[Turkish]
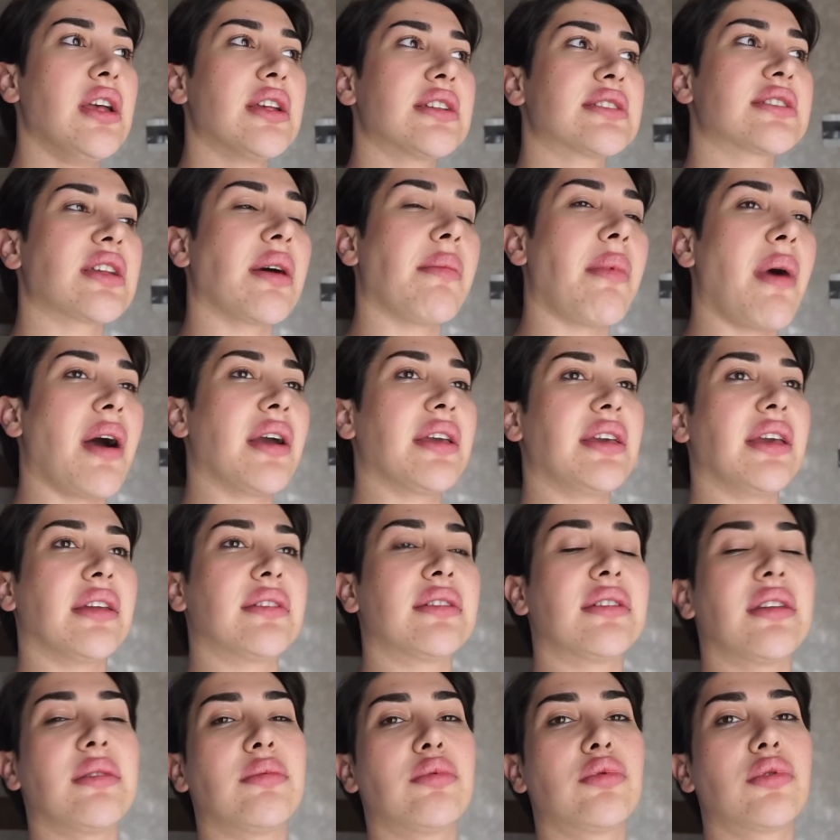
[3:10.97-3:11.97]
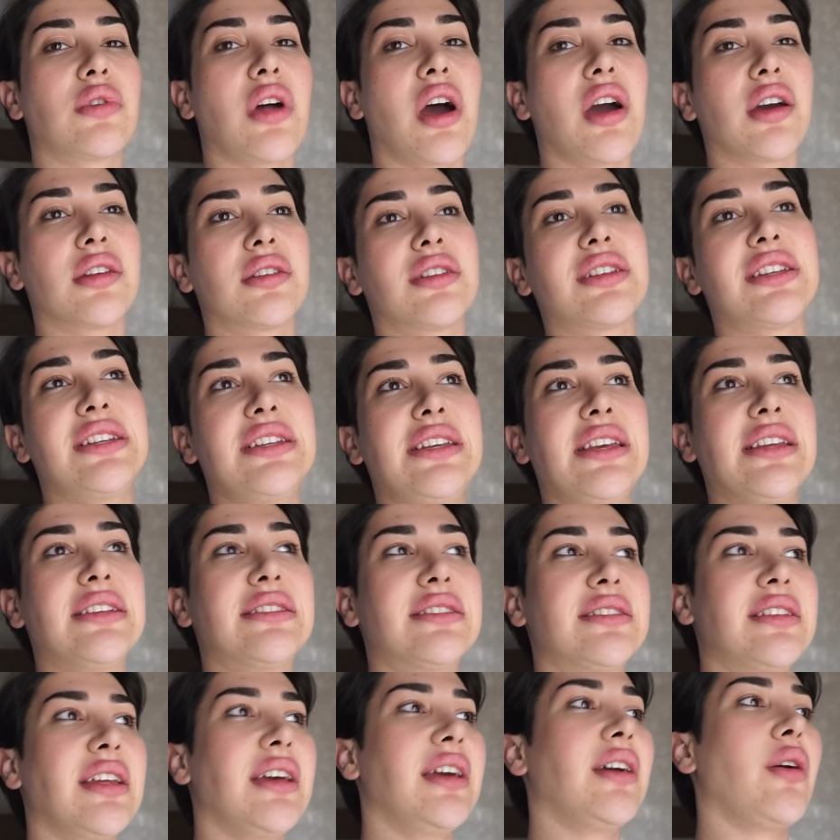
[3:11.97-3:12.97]
Sabah 7'de buradaydık.
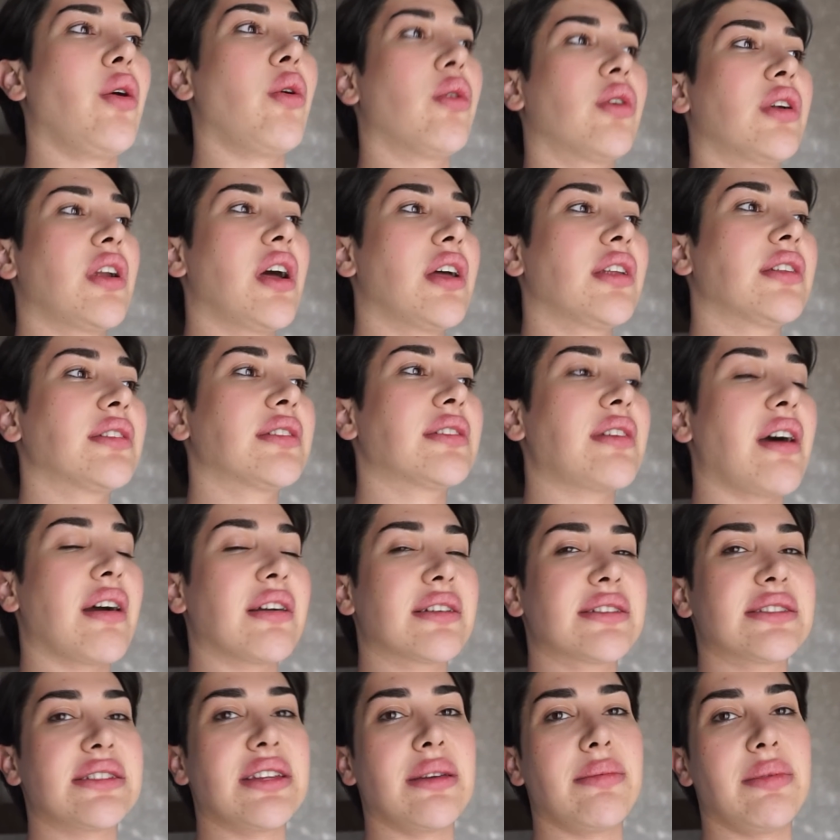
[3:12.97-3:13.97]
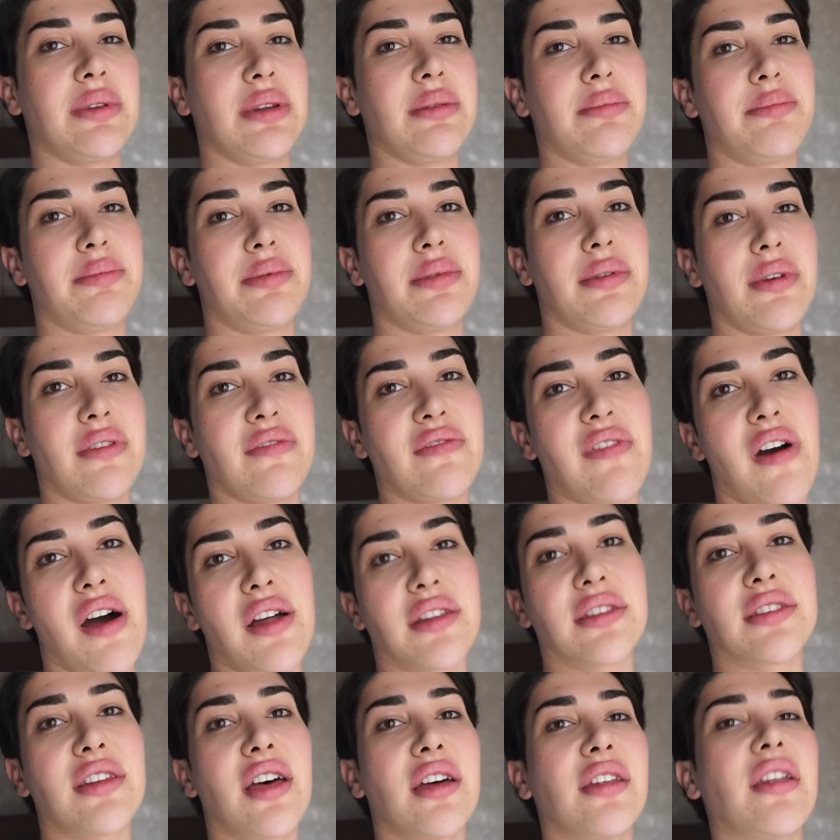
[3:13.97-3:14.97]
7'de oradan taksiye binip
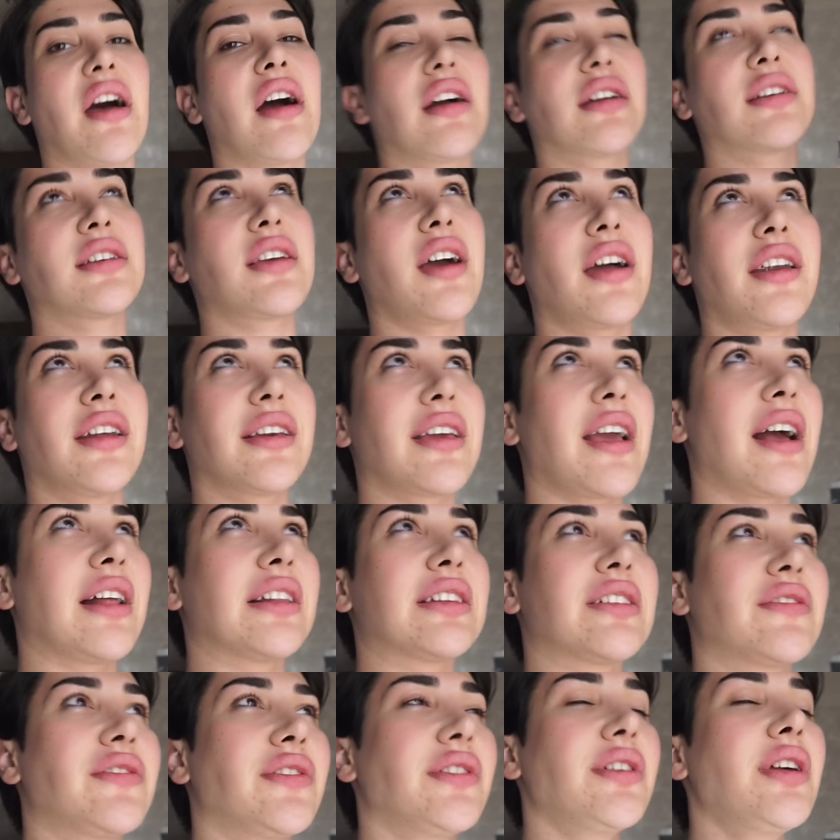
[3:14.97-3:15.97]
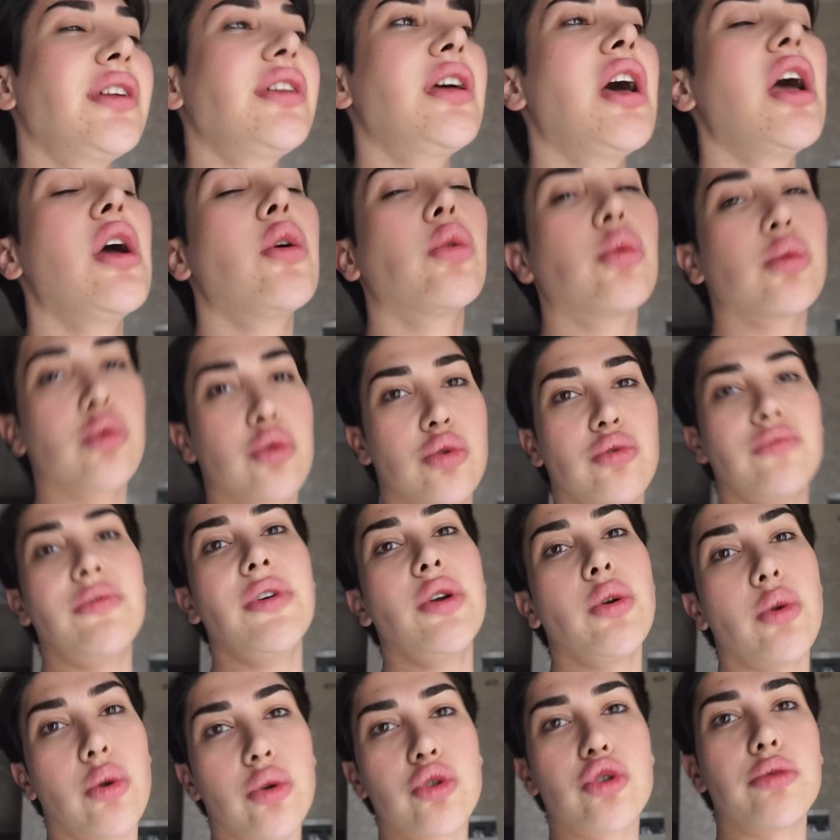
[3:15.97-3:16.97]
Van'dan Hakkari'ye geldik falan. Uzun
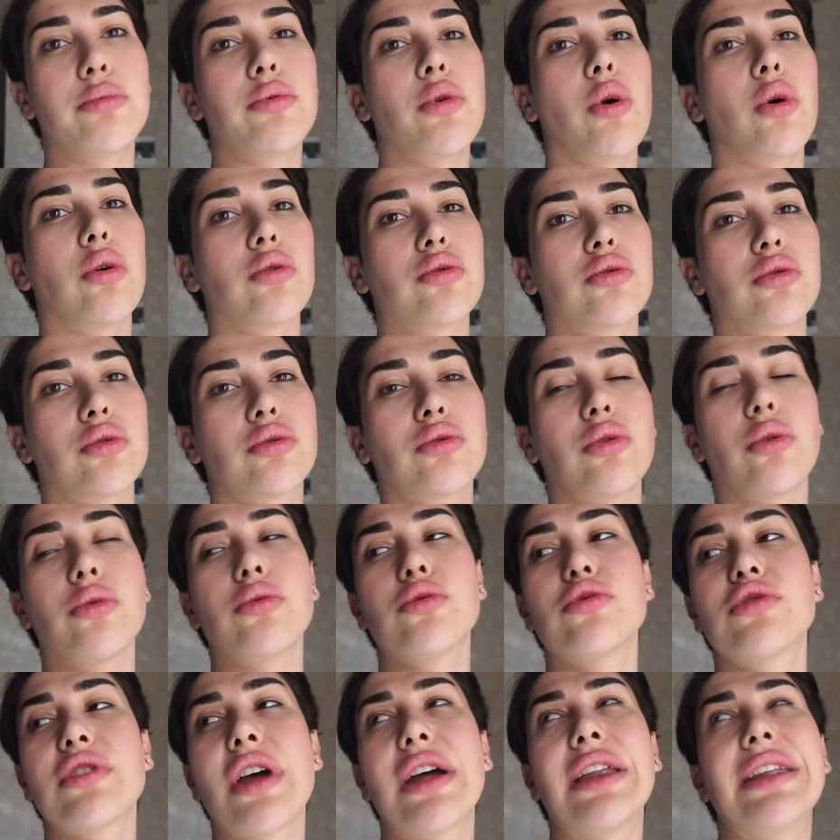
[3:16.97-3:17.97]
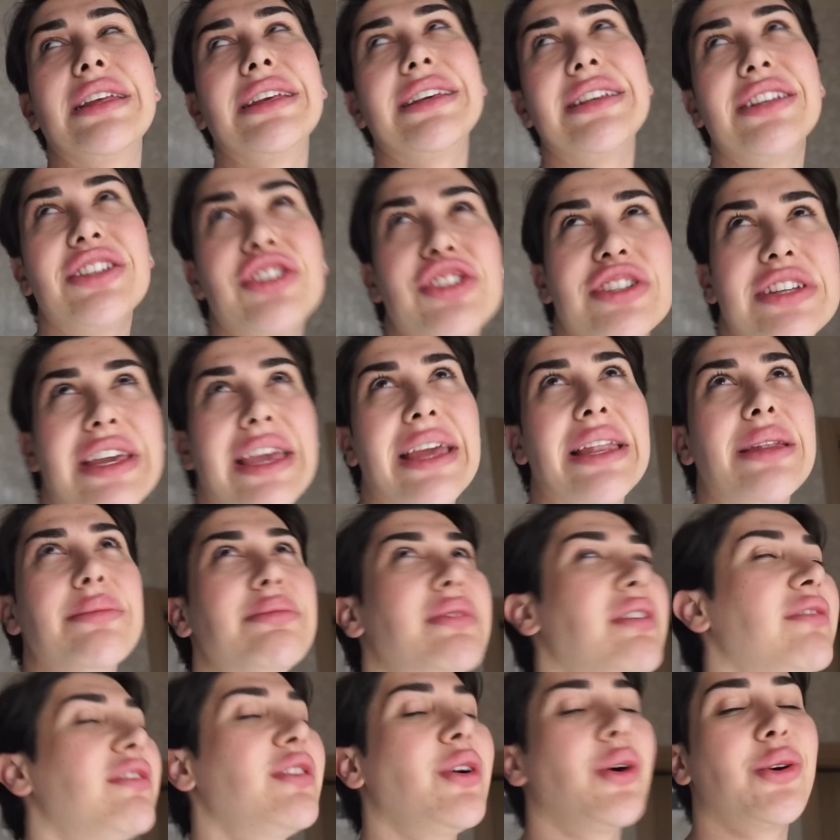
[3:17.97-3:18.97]
ve yorucu bir yolculuktu. O yüzden hiç
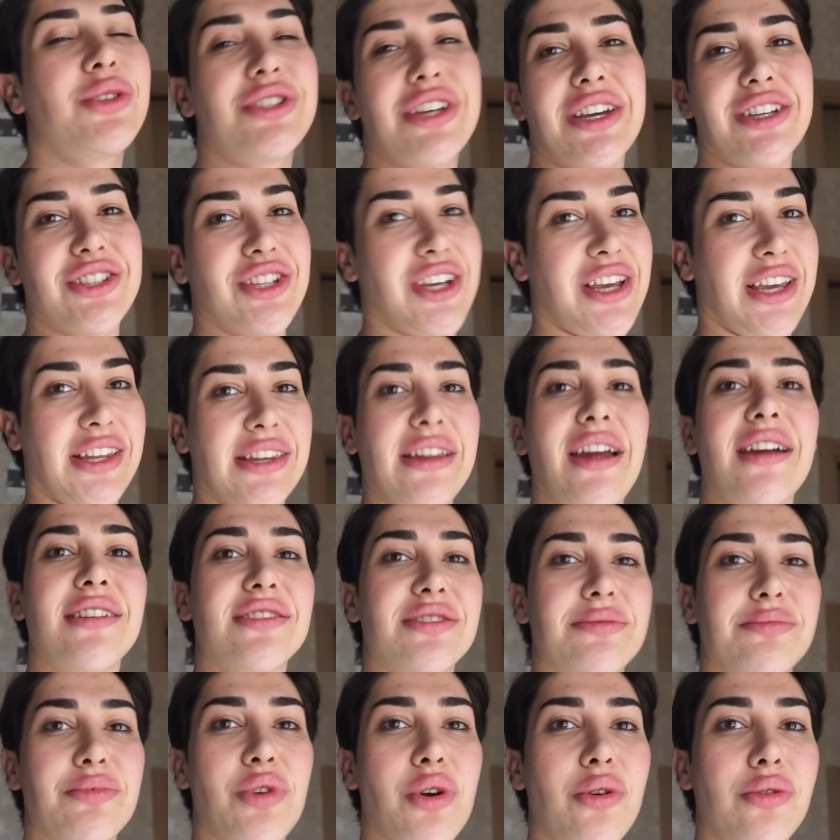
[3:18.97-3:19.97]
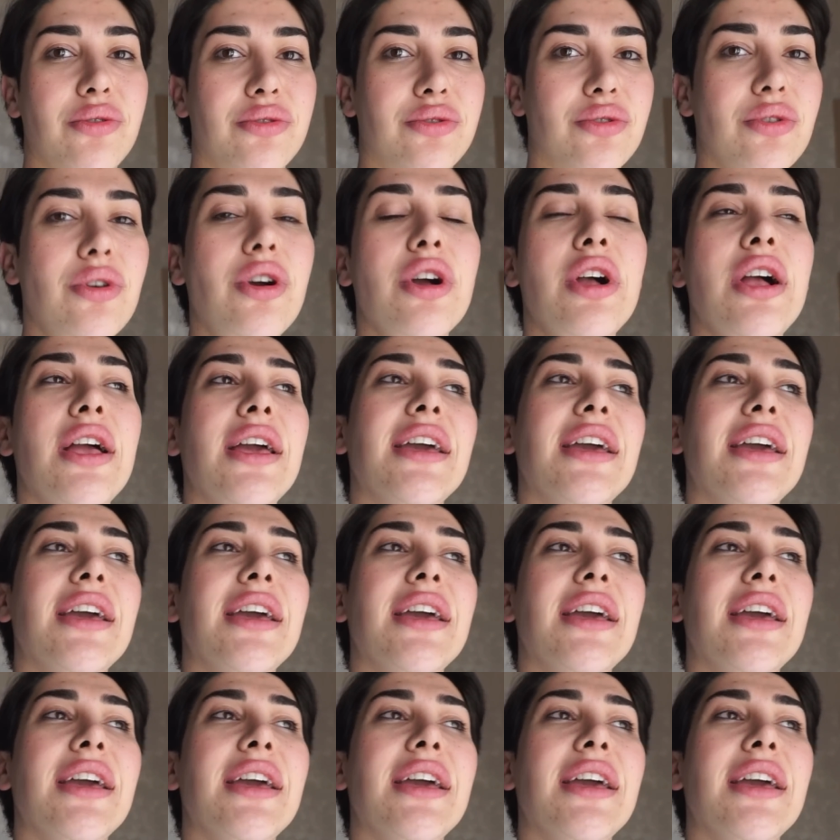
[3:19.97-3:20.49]
gelip de vlog çekecek enerjim yoktu.